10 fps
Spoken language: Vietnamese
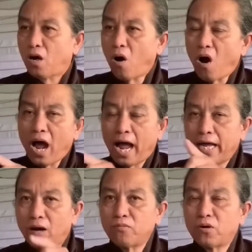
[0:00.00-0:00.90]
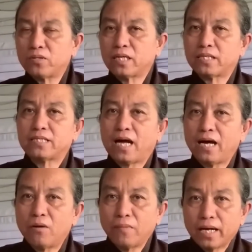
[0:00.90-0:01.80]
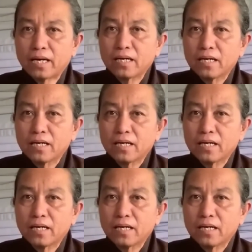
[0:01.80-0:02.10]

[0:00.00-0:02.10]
có hay không rồi từ từ tới ông biết